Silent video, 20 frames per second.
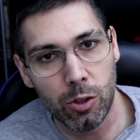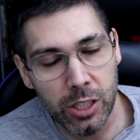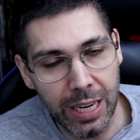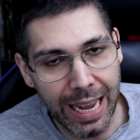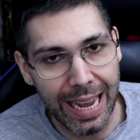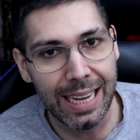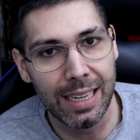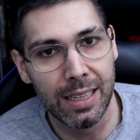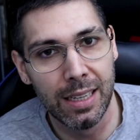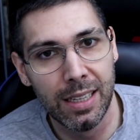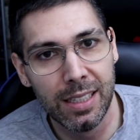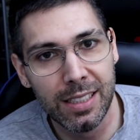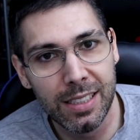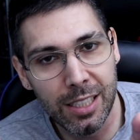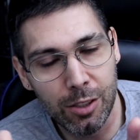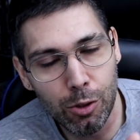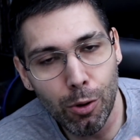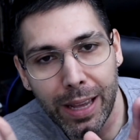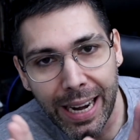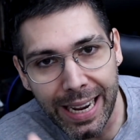O sea,
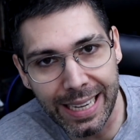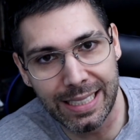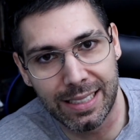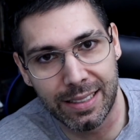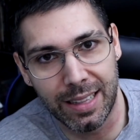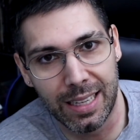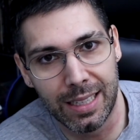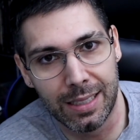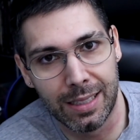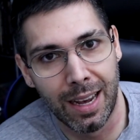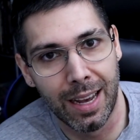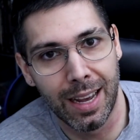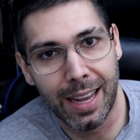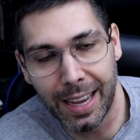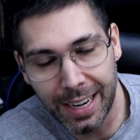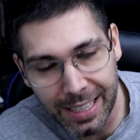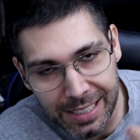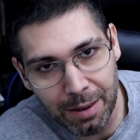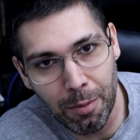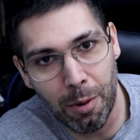si tú creíste
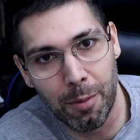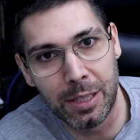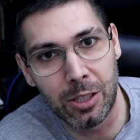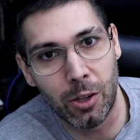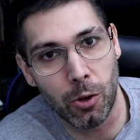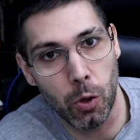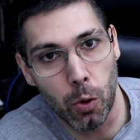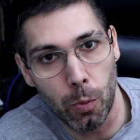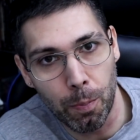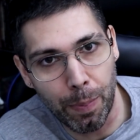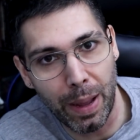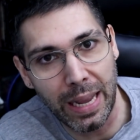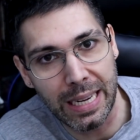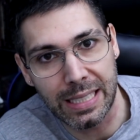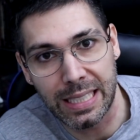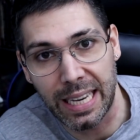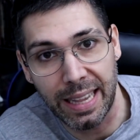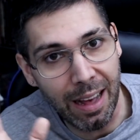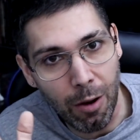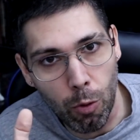que en ese momento
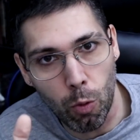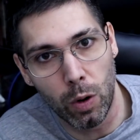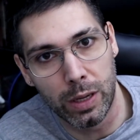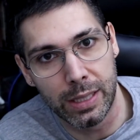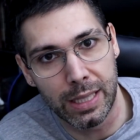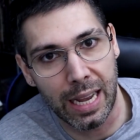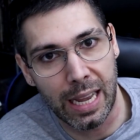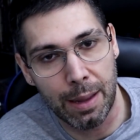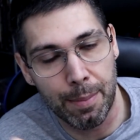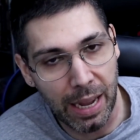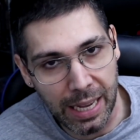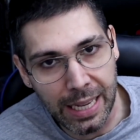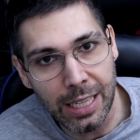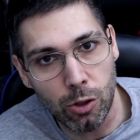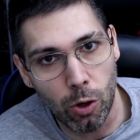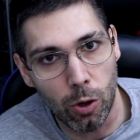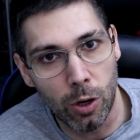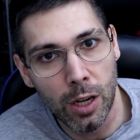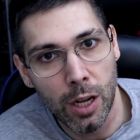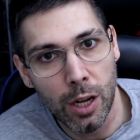Junpei se da cuenta que
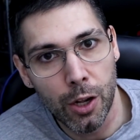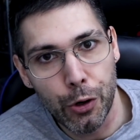Majito